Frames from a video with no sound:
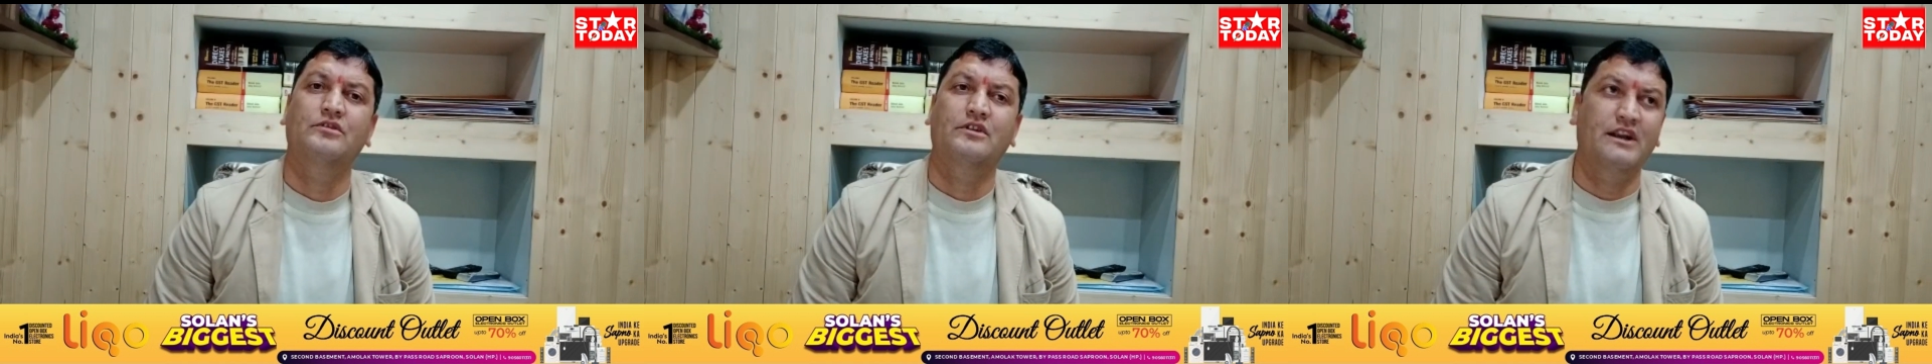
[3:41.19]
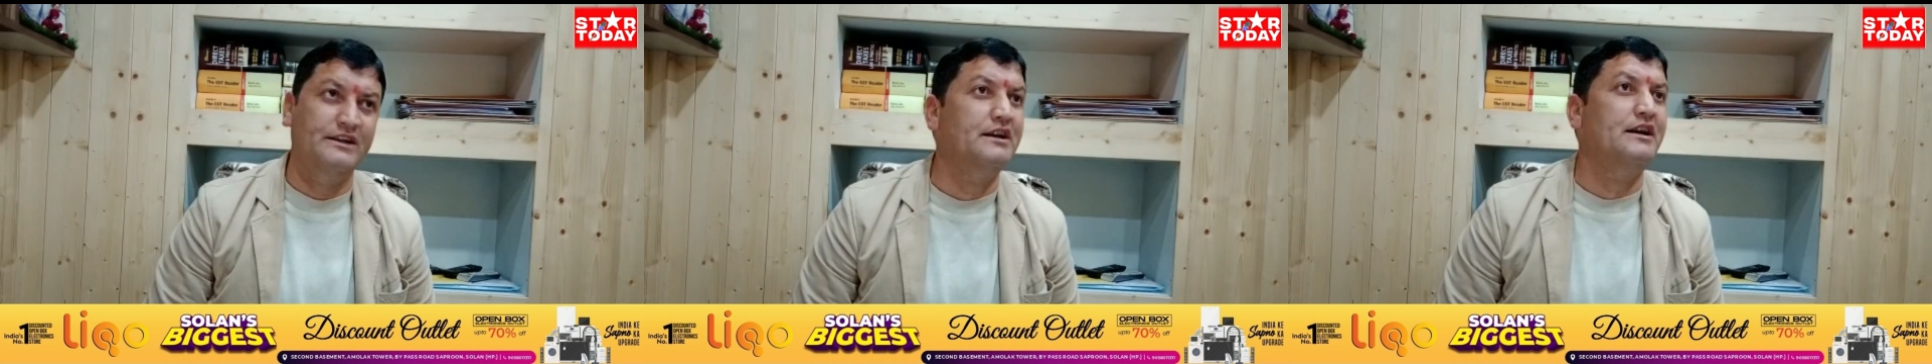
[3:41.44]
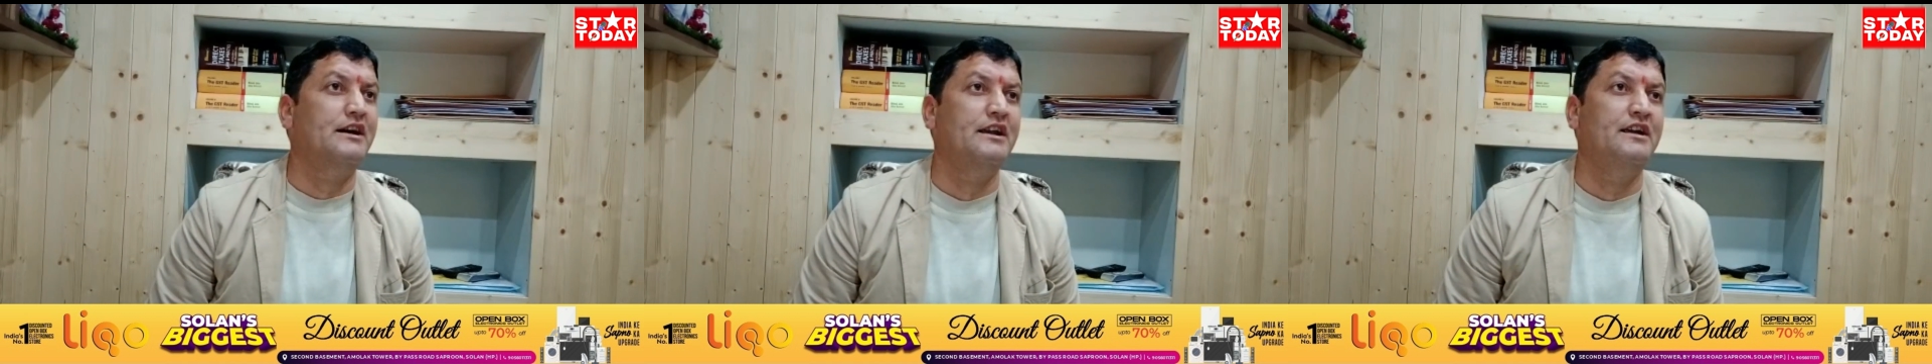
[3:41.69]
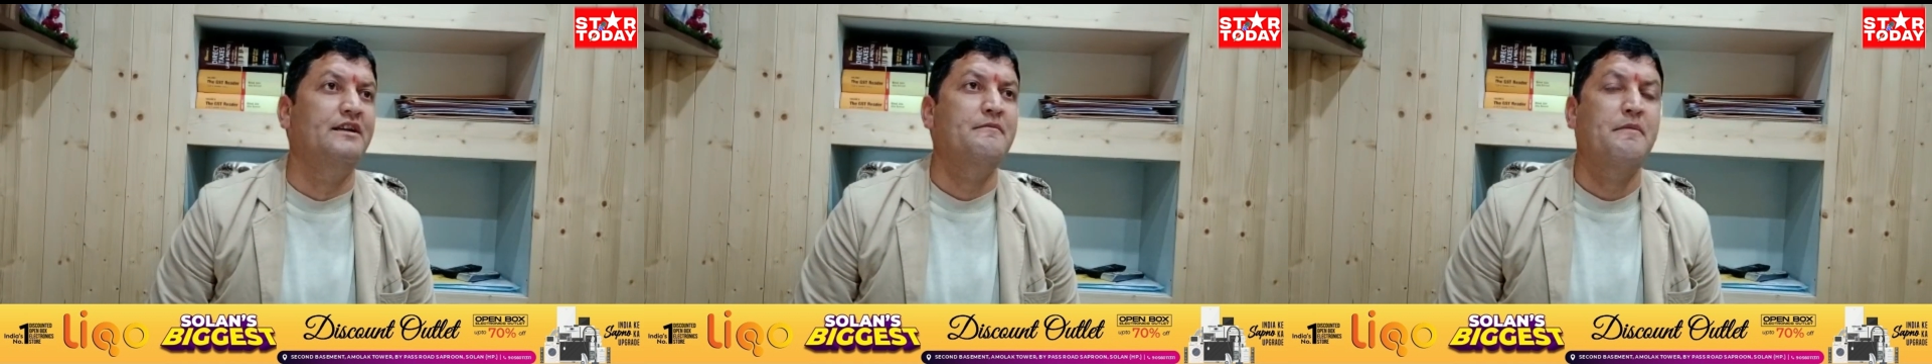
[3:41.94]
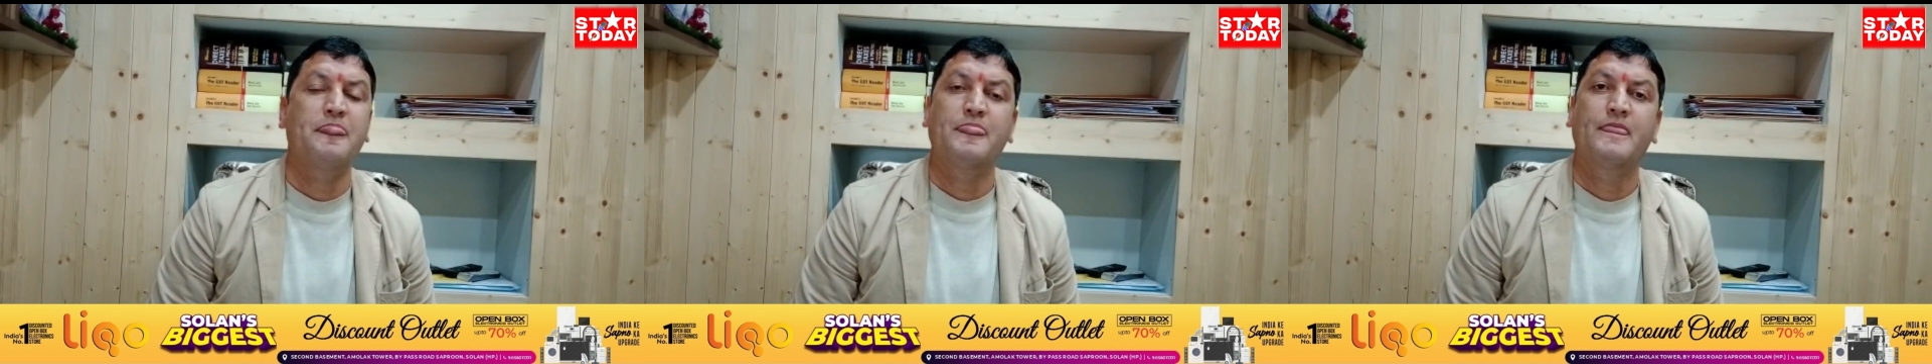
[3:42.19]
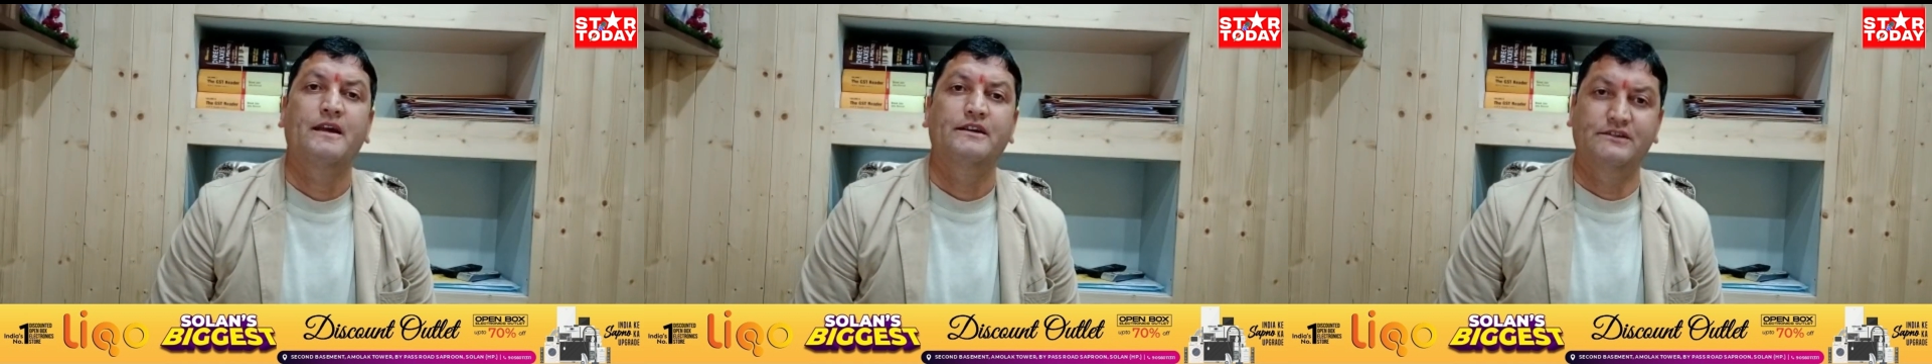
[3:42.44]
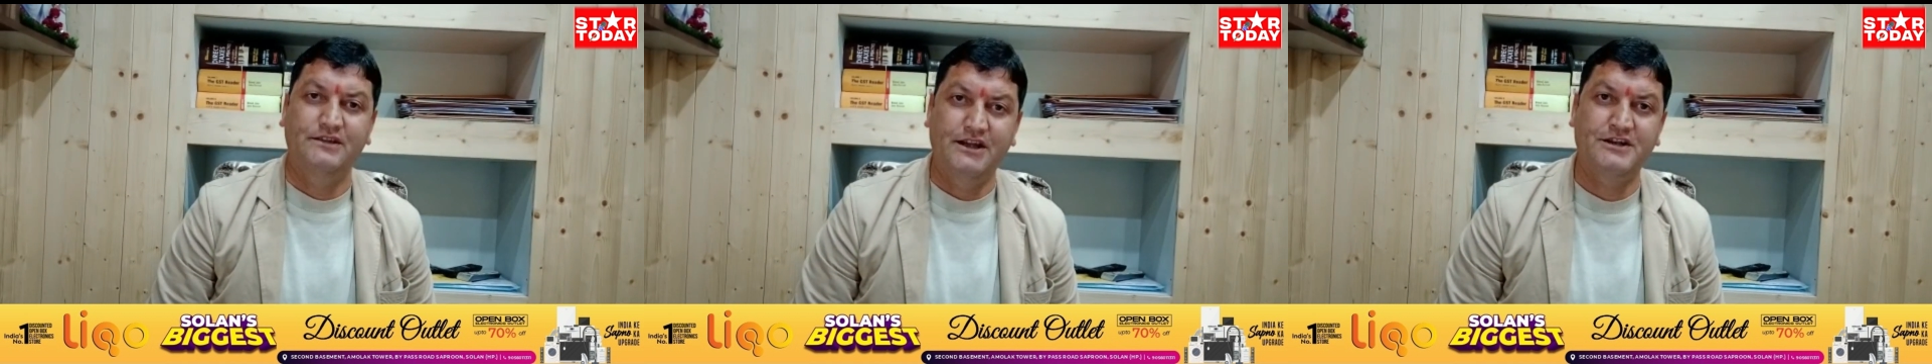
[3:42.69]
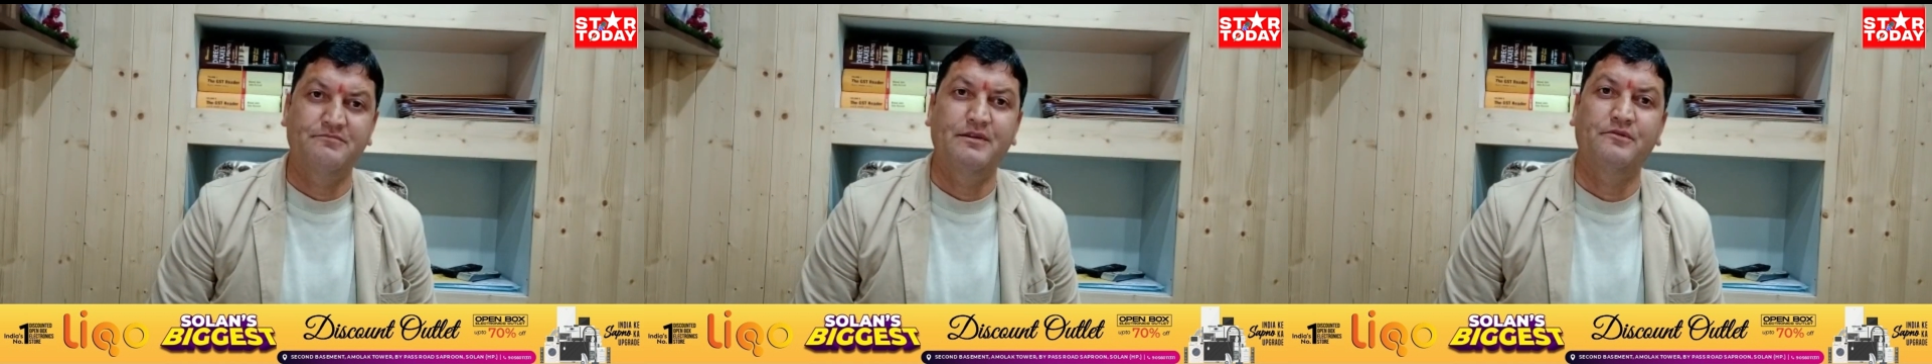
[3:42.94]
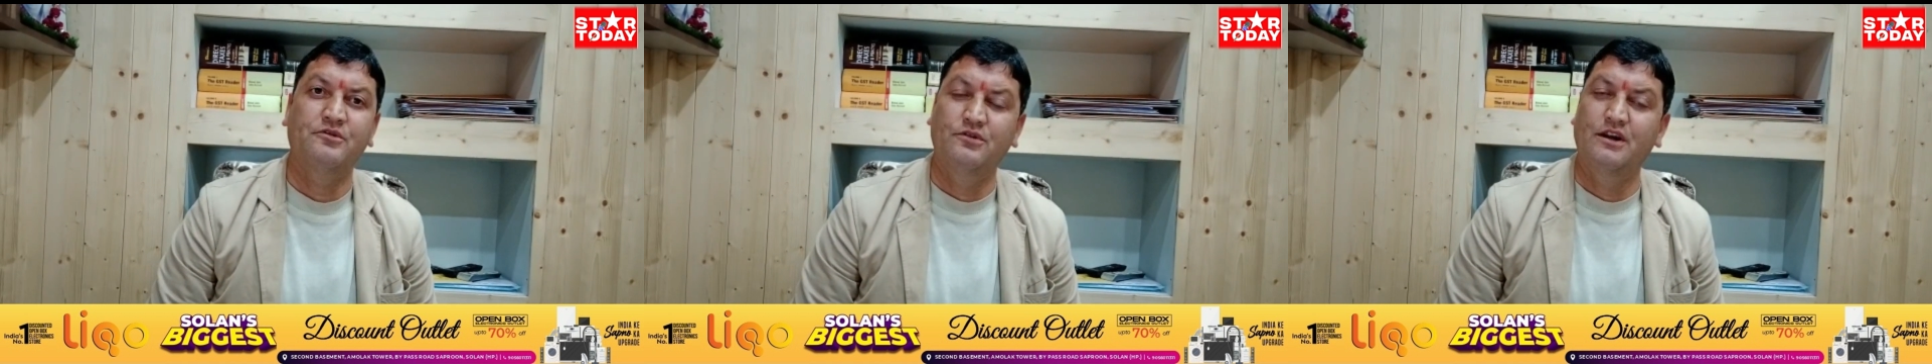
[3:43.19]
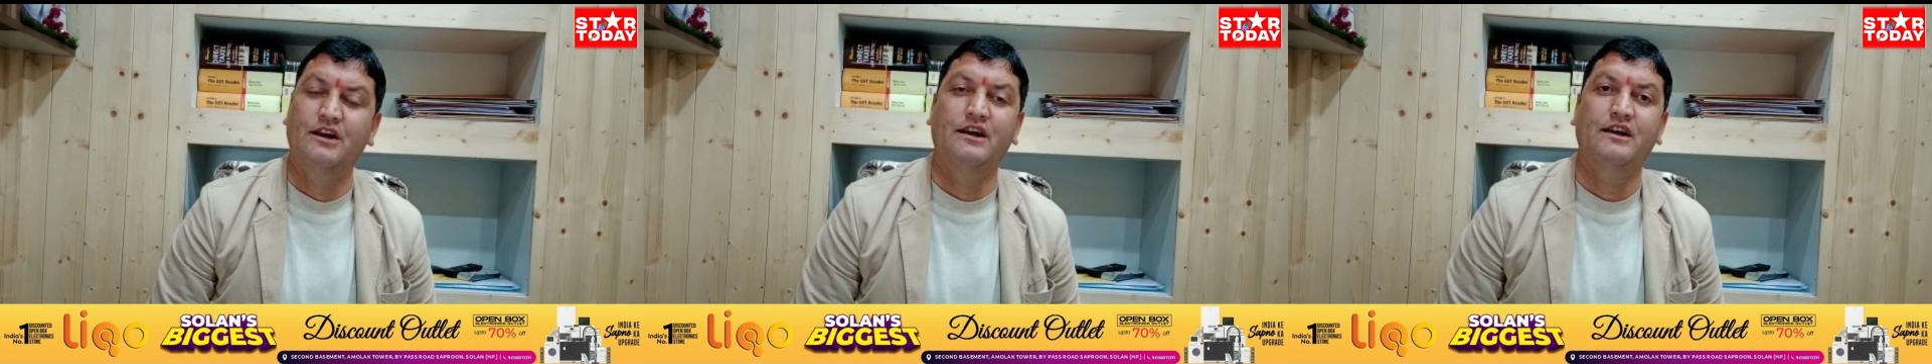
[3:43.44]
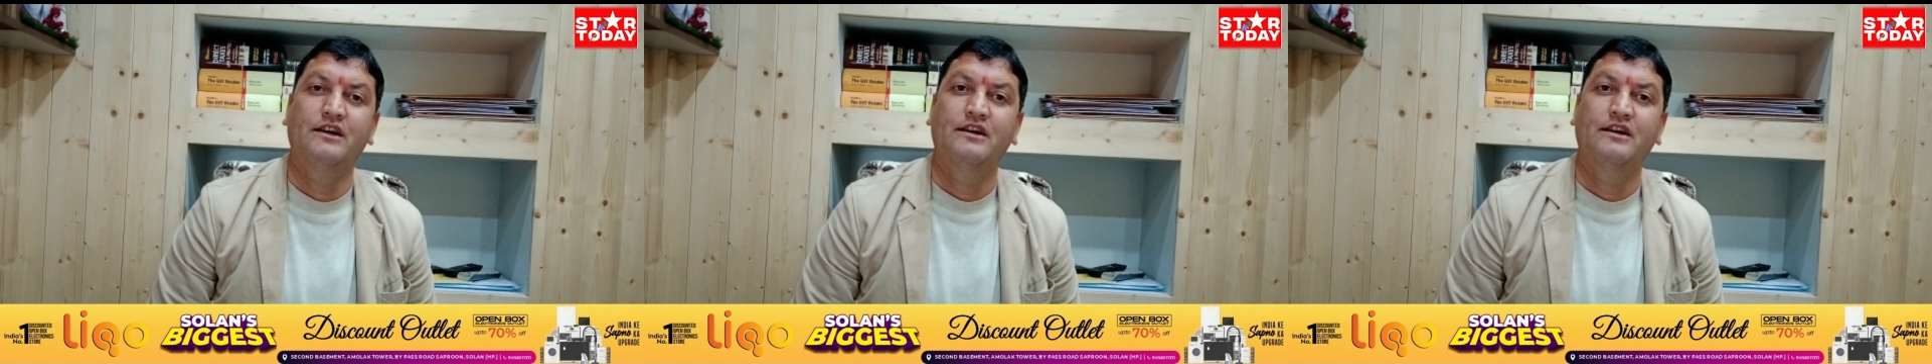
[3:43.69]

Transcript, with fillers: क्रांतिकारी इस देश में हुए हैं